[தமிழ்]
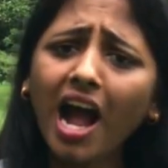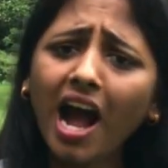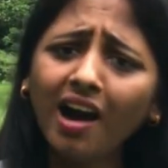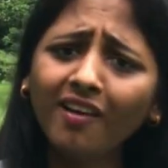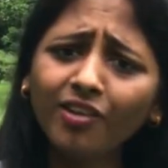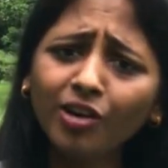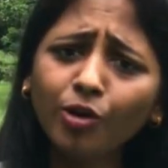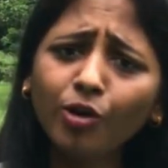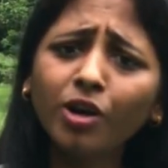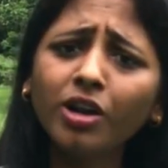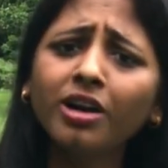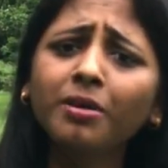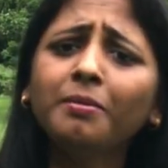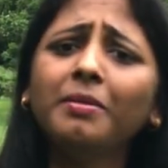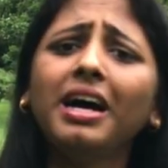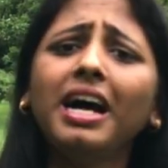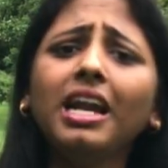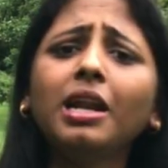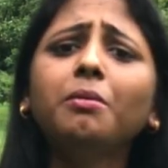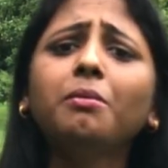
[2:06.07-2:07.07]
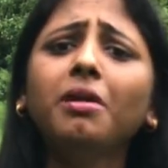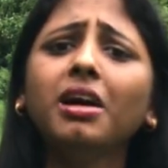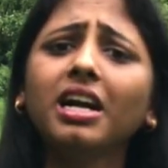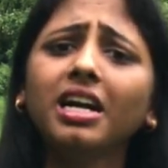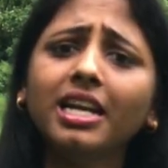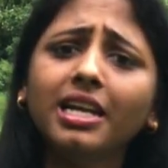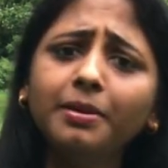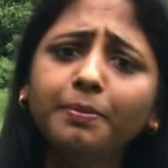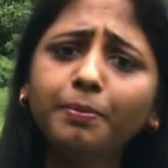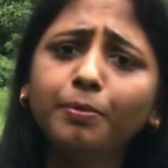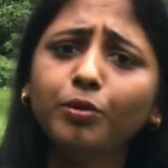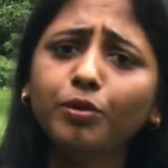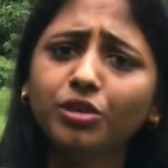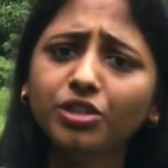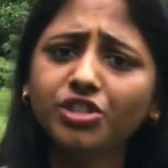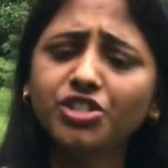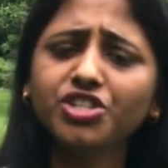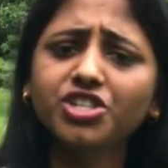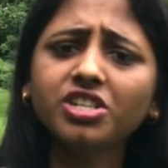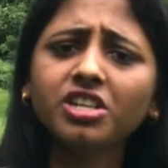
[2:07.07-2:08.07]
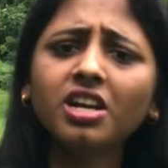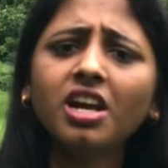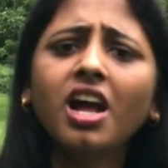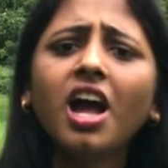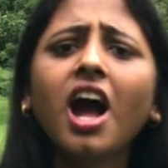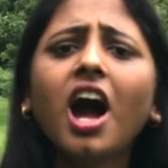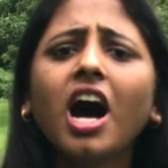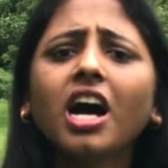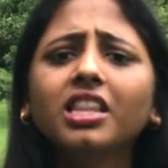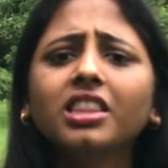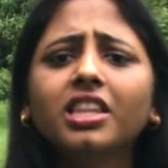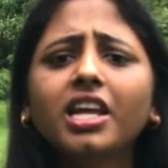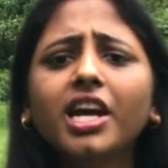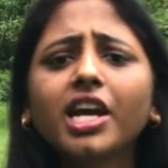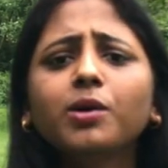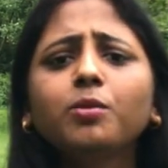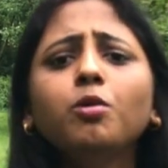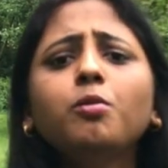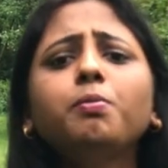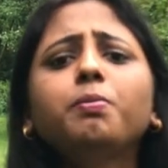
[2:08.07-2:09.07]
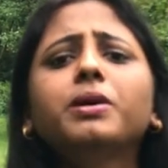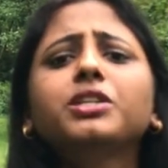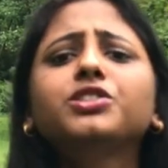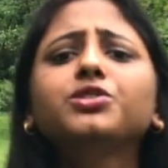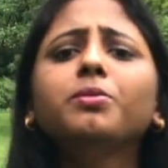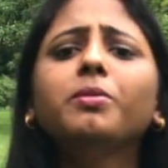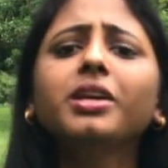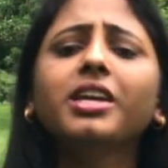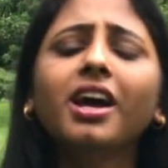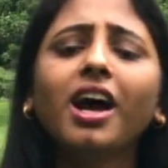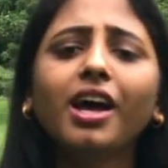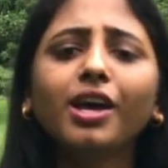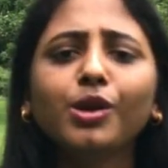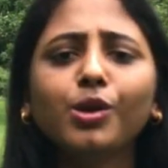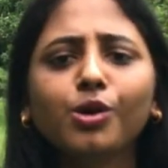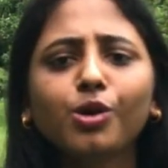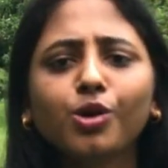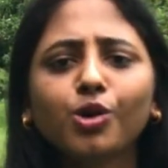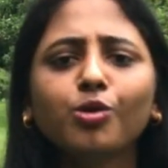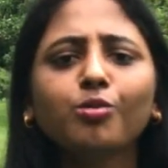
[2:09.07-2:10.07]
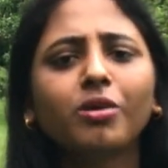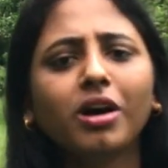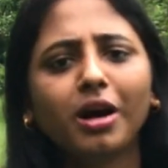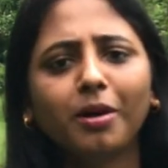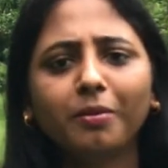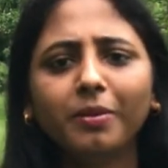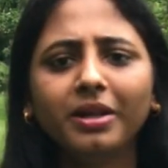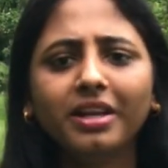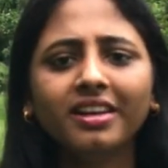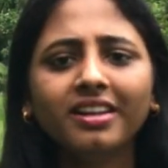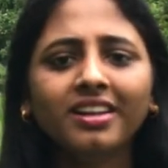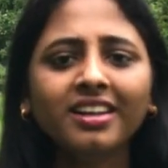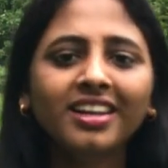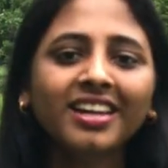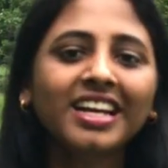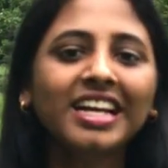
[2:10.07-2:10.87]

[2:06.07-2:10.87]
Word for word: அவளோட மேலே மழை பொழிஞ்சு அந்த இடமும் பசுமையாக இருக்கணும் அப்படின்னு